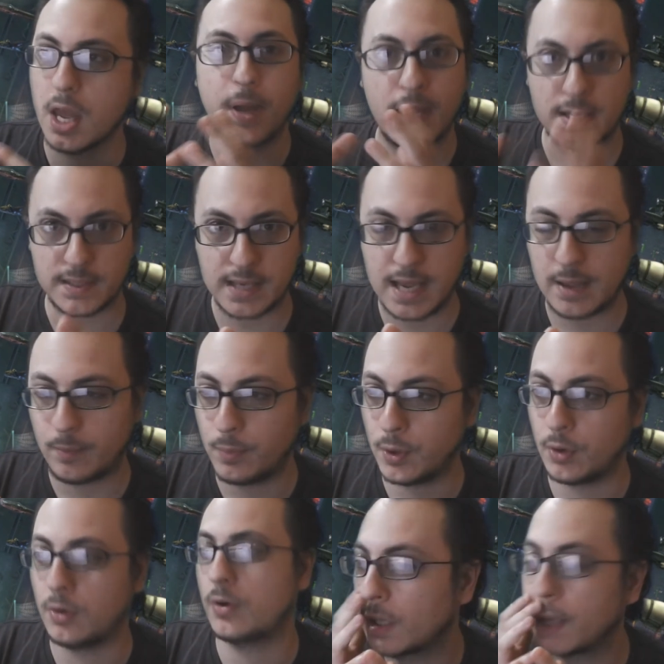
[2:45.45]
Per
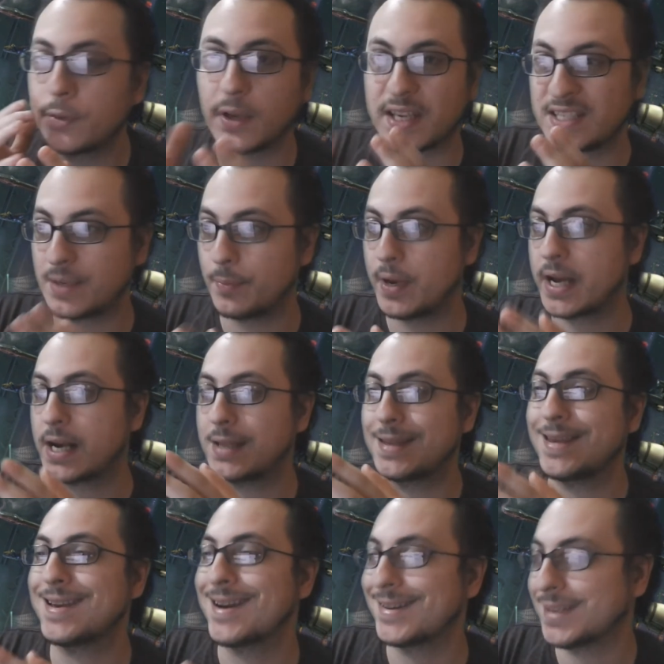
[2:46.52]
esempio, dato che si parla
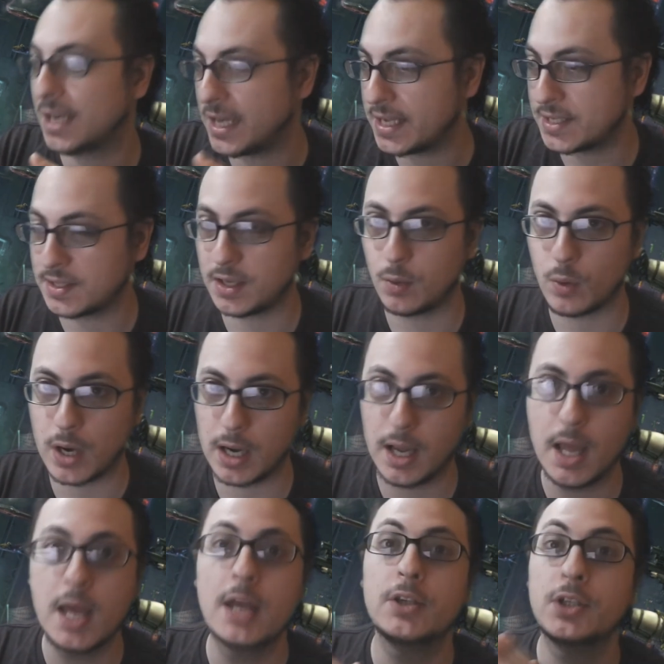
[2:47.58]
di analisti qua,
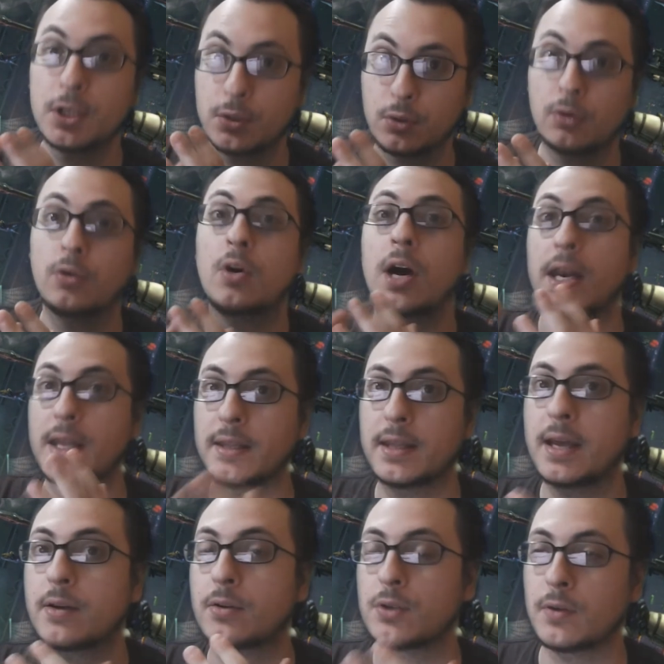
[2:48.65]
ci sono
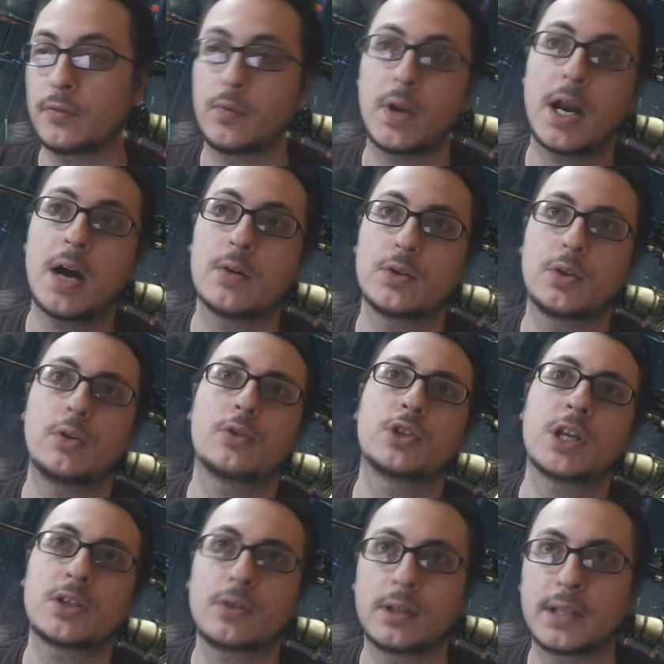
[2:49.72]
all'interno di software house, non
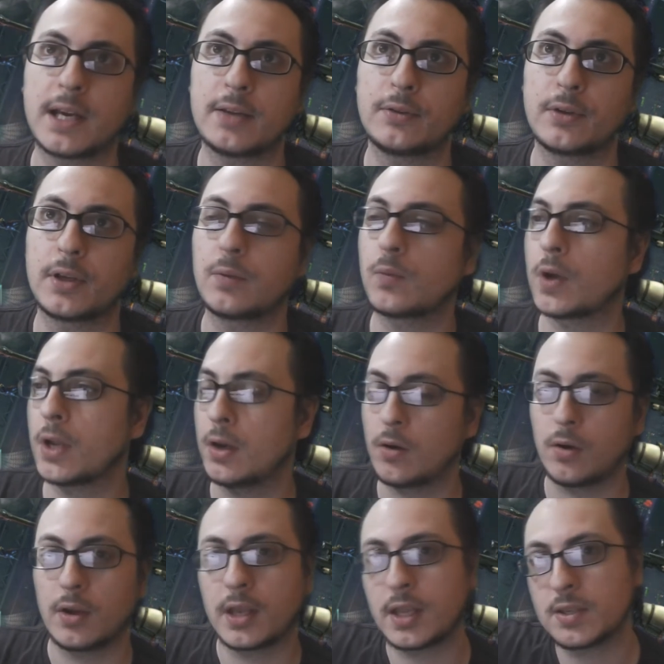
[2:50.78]
c'è soltanto
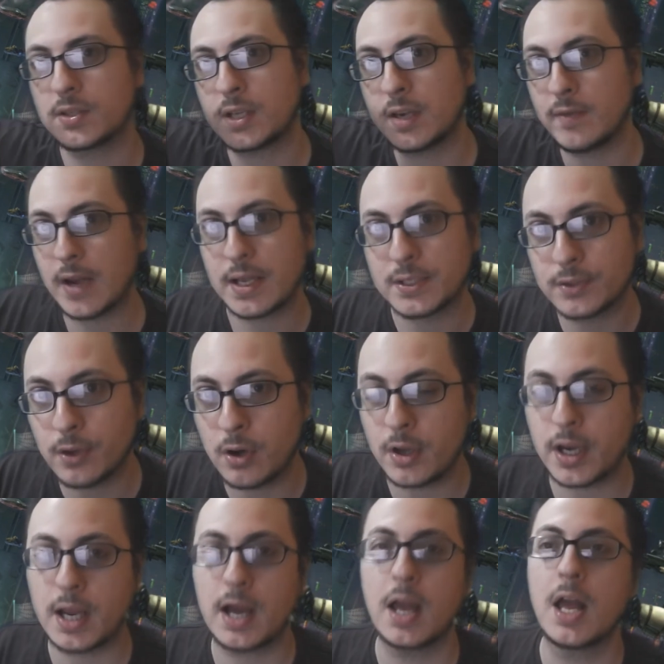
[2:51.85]
quello che scrive la
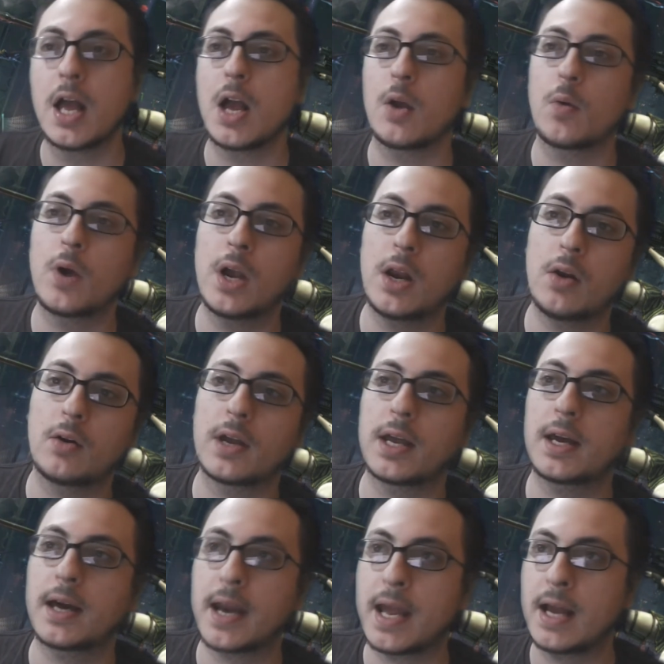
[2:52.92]
storia, quello
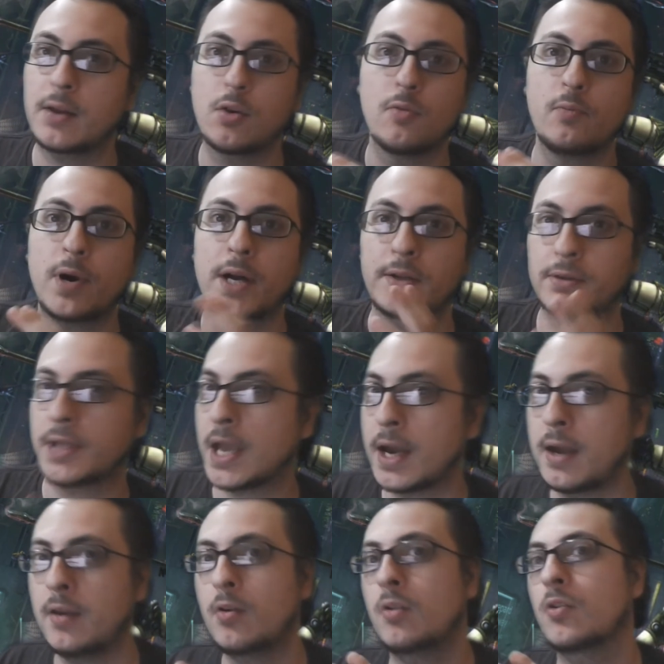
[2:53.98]
che crea il comparto
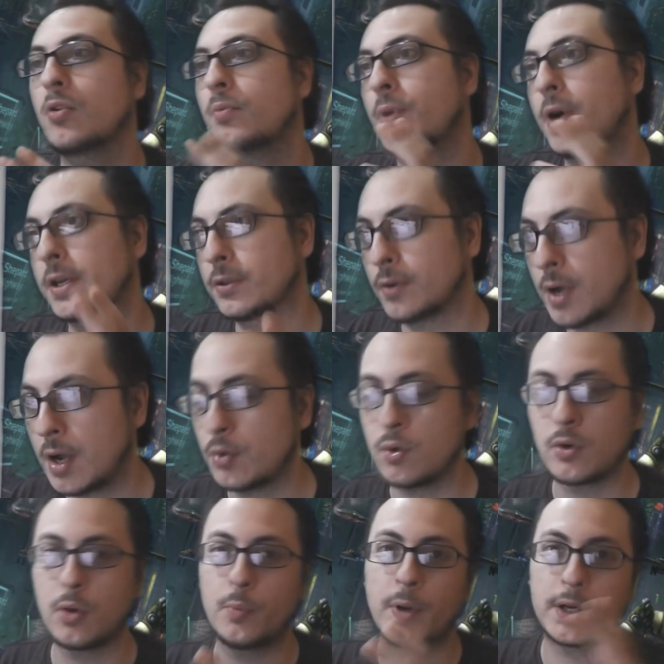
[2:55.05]
tecnico, il comparto audio,
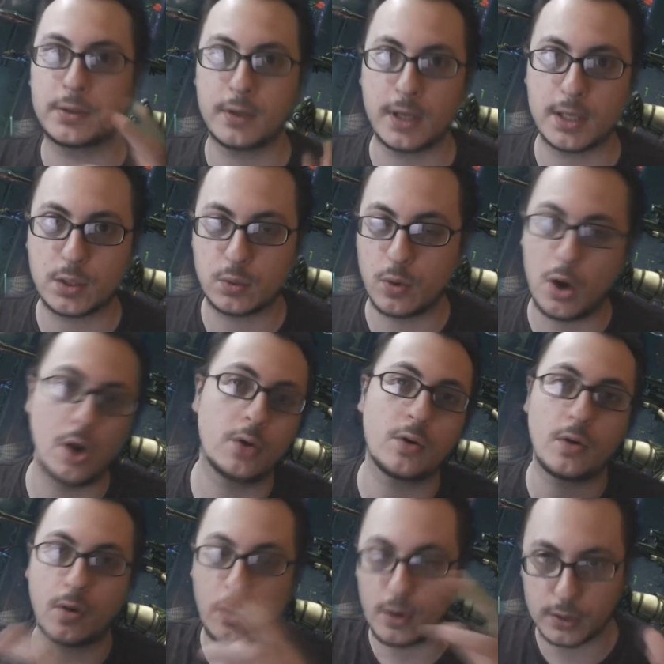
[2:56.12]
il comparto del
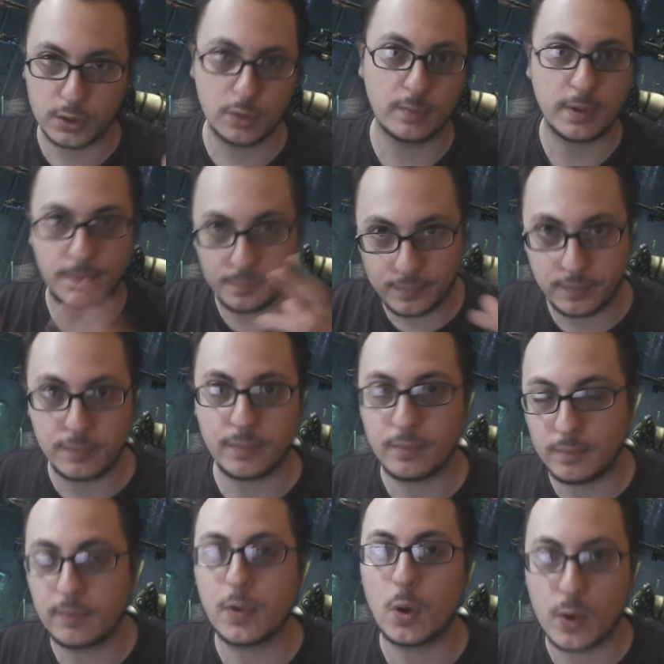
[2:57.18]
suono, insomma,
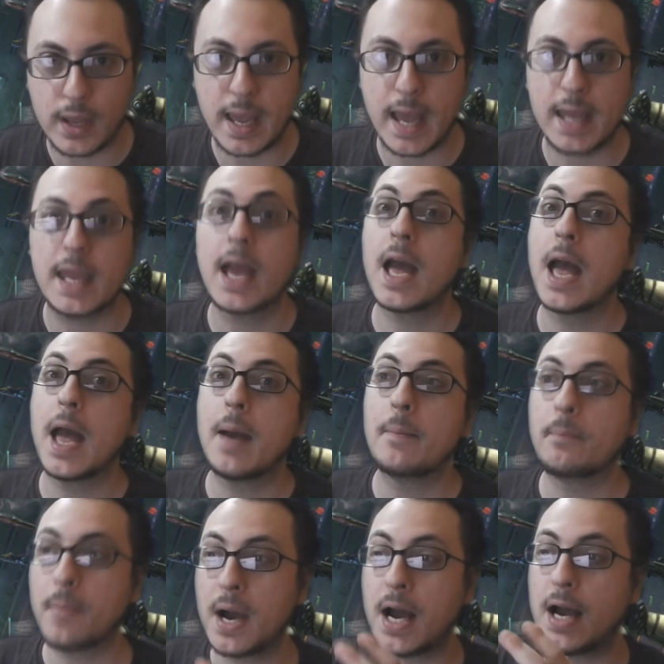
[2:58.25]
ok,
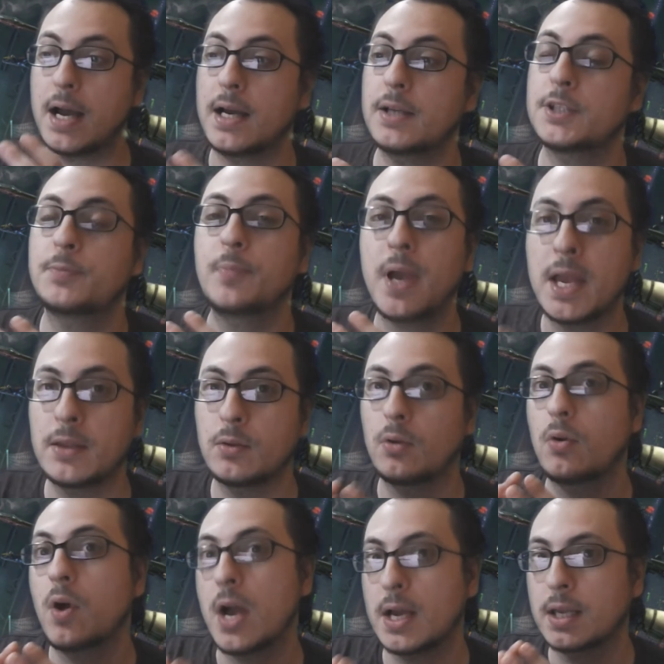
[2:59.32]
ma
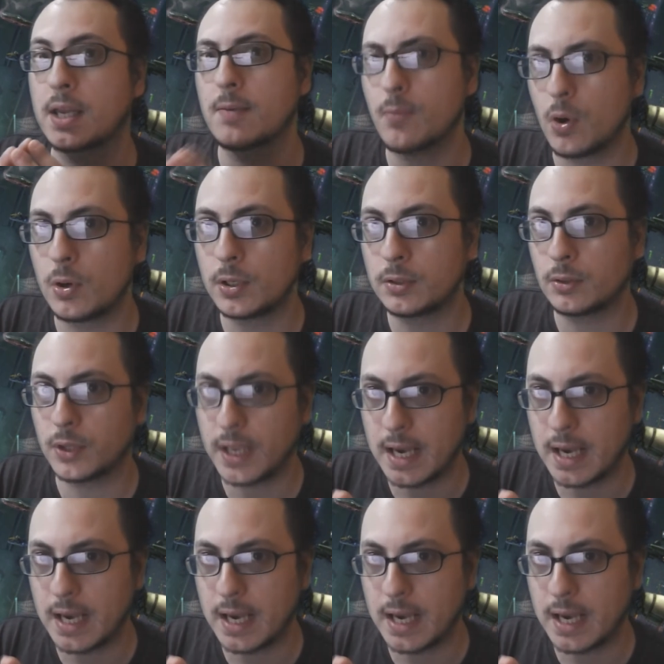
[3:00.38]
spendono anche molto